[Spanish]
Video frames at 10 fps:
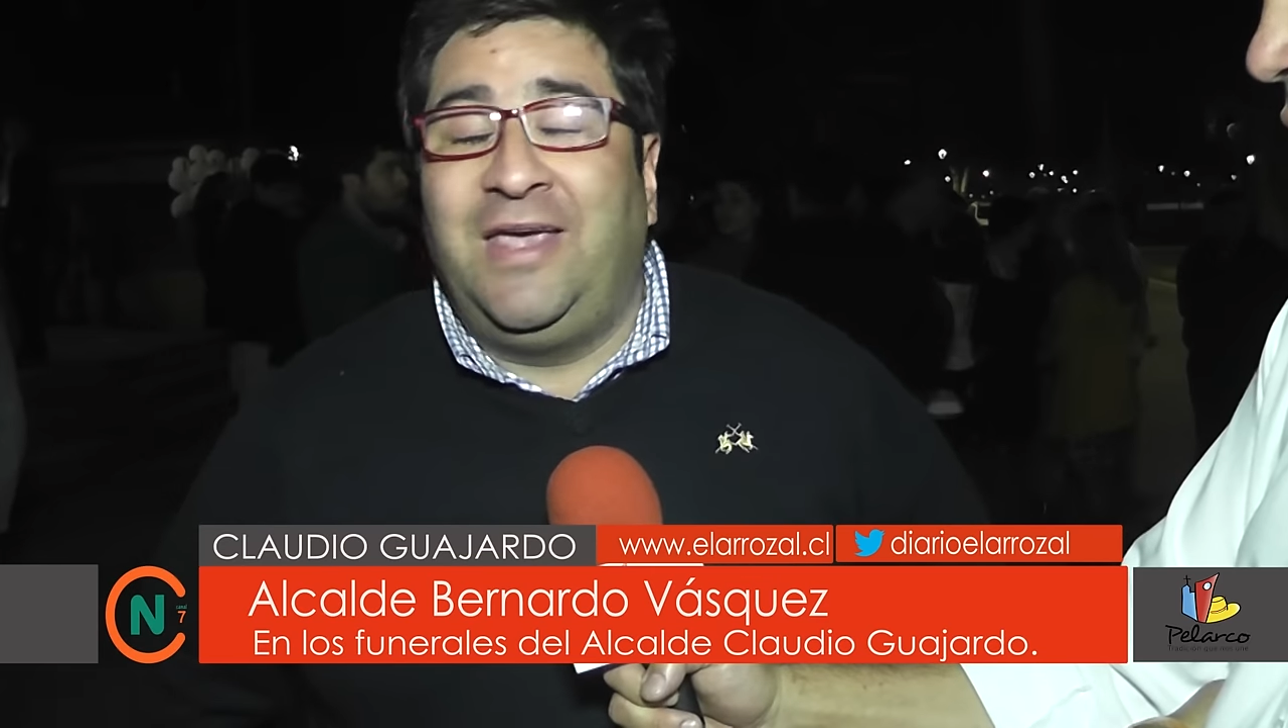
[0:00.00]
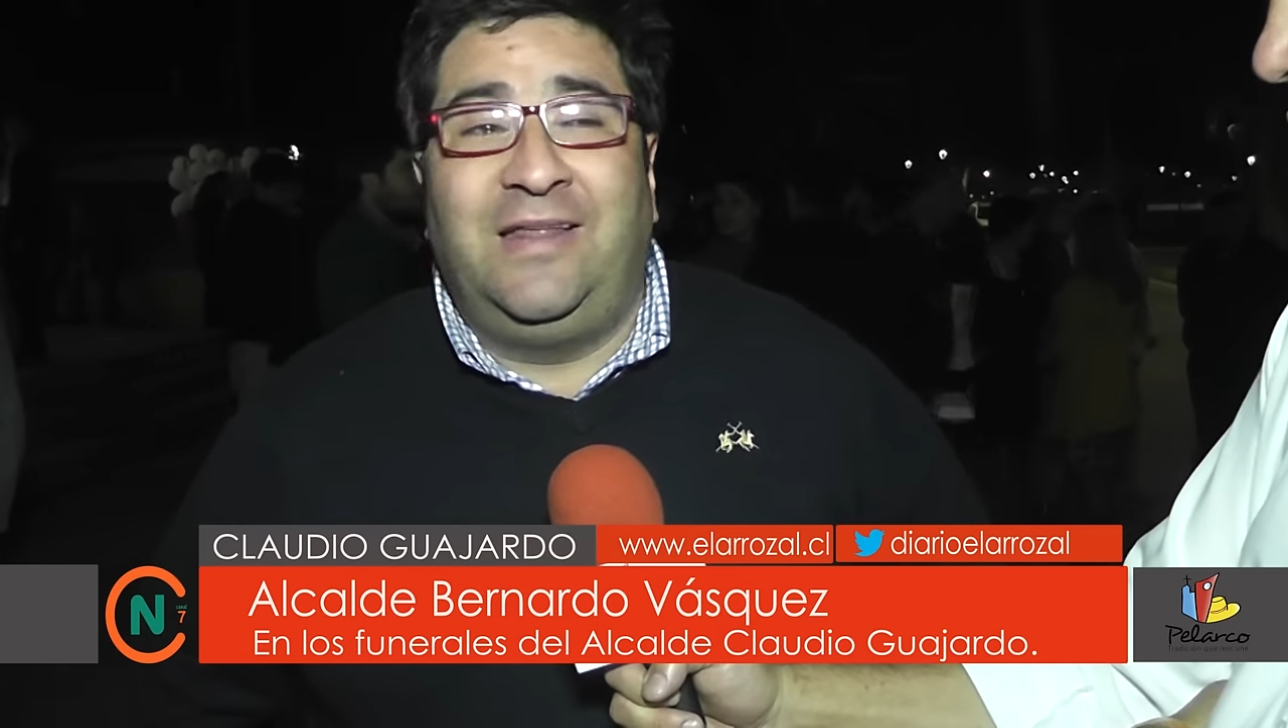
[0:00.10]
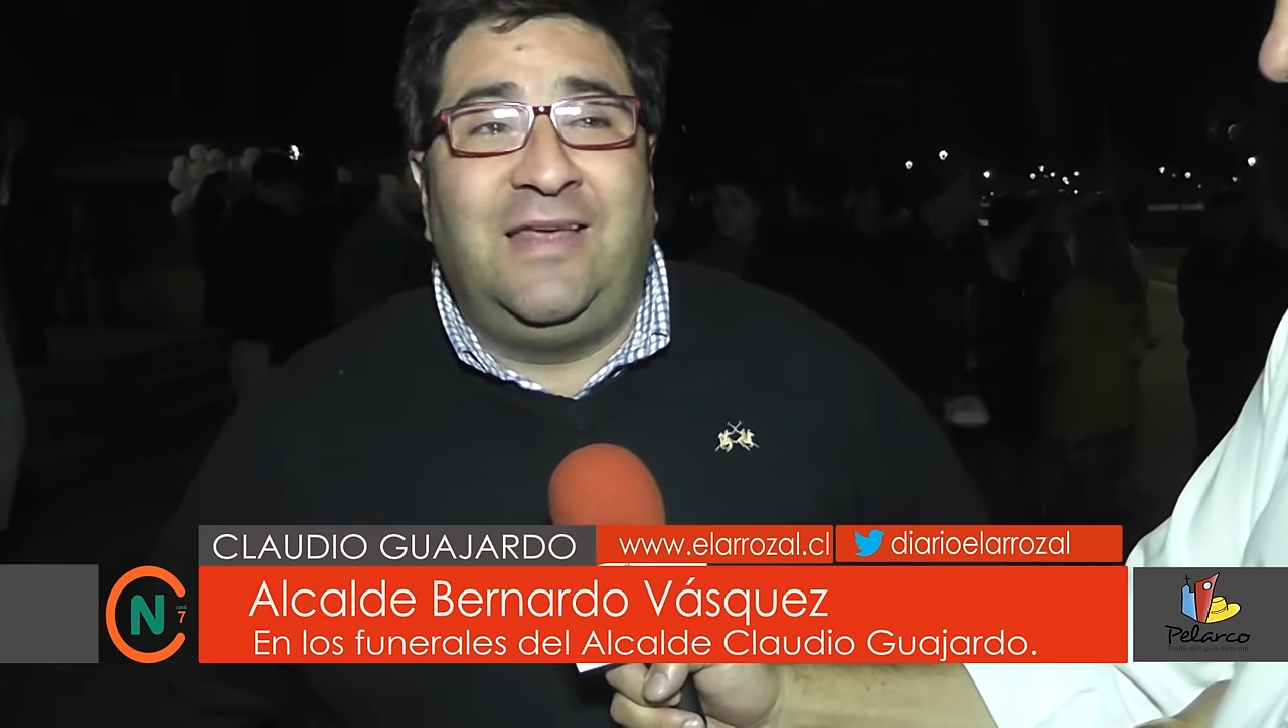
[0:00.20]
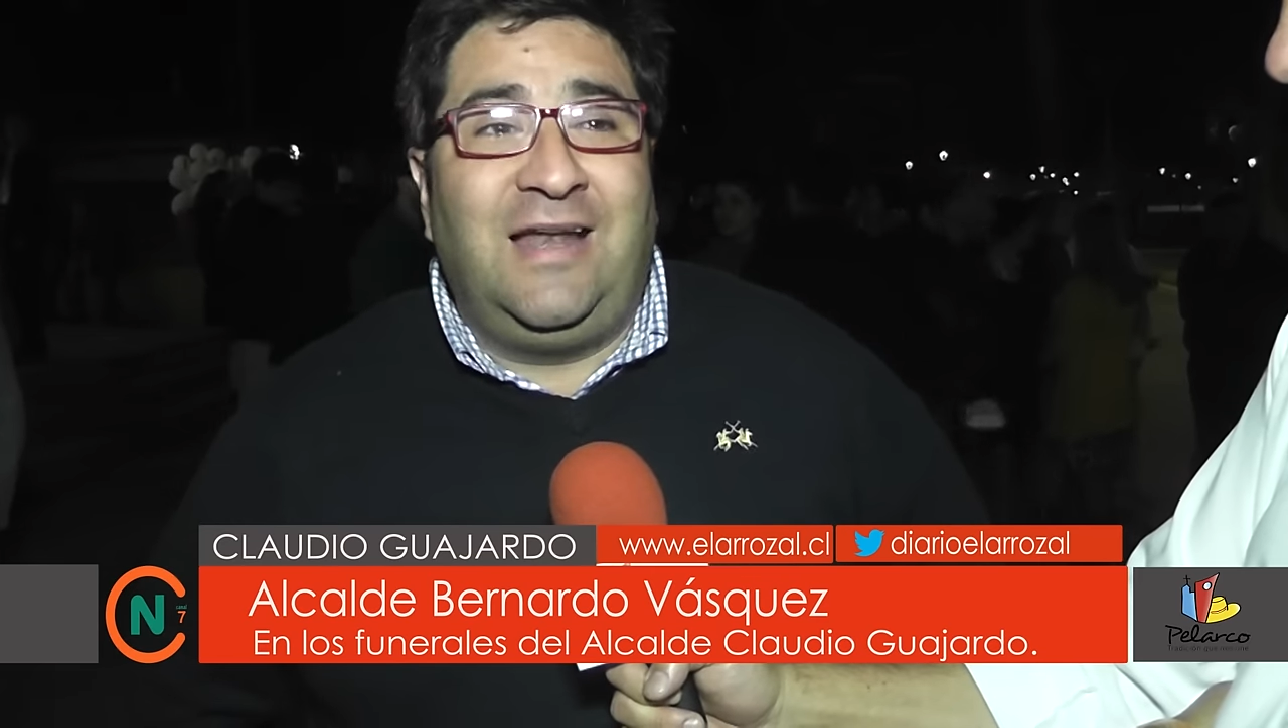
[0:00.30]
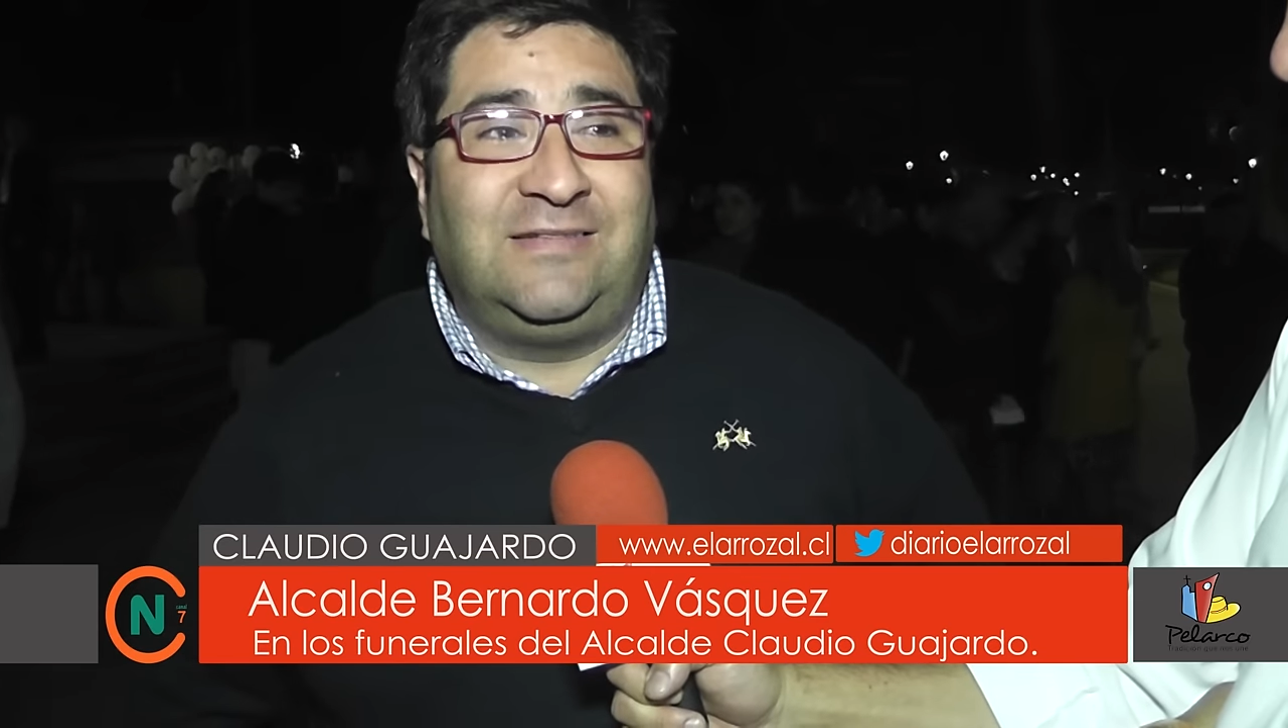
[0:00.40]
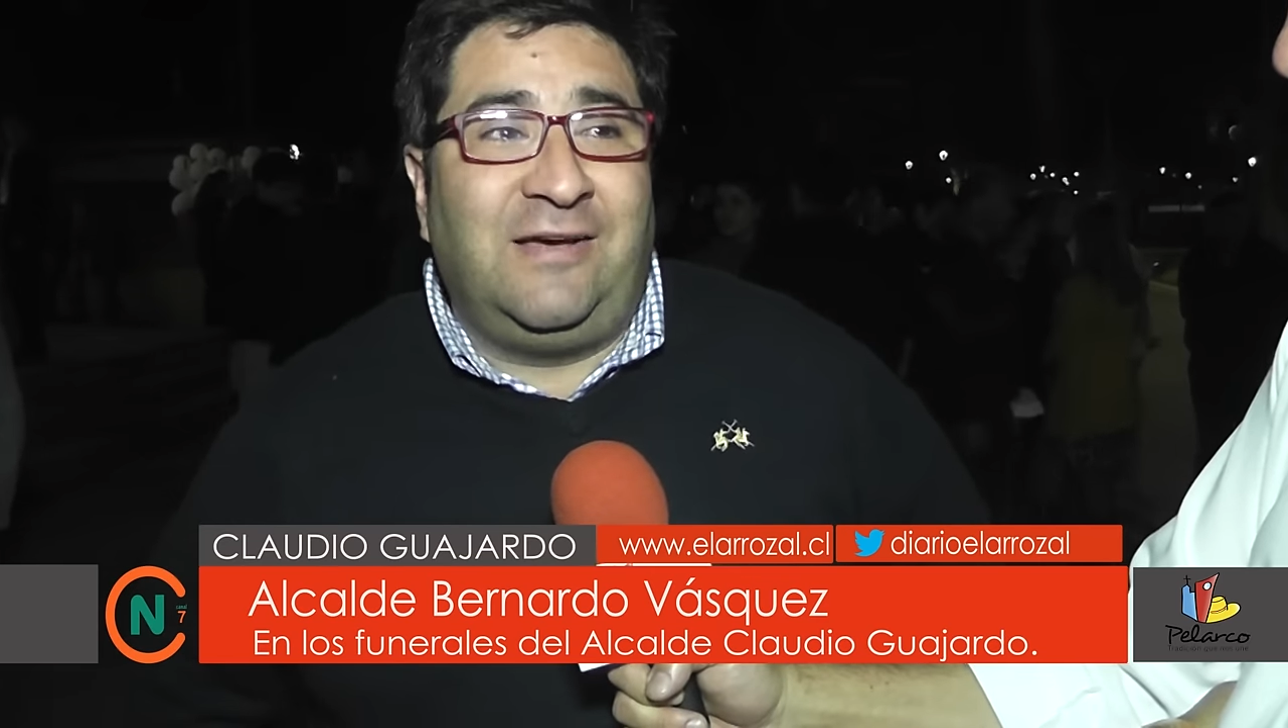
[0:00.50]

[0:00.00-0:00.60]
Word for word: que dé la